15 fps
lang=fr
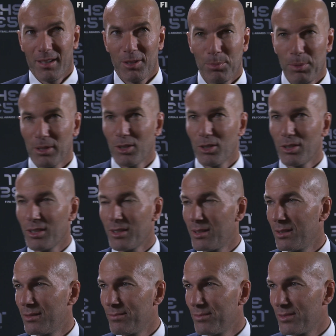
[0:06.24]
je pense que
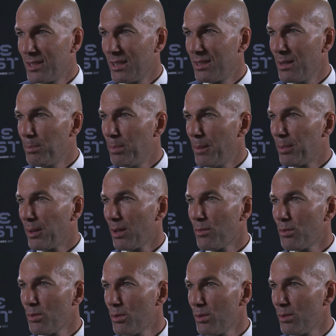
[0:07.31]
c'était pas
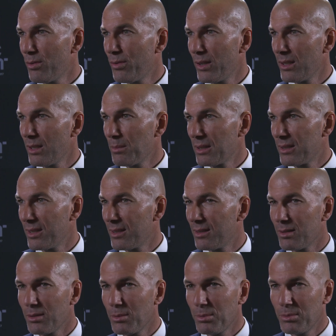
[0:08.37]
prévu enfin, dans ma
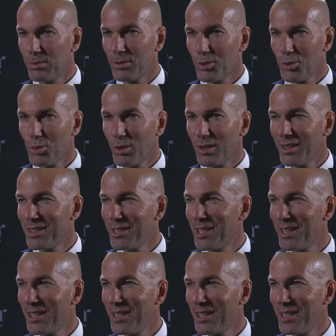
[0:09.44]
tête un jour gagner,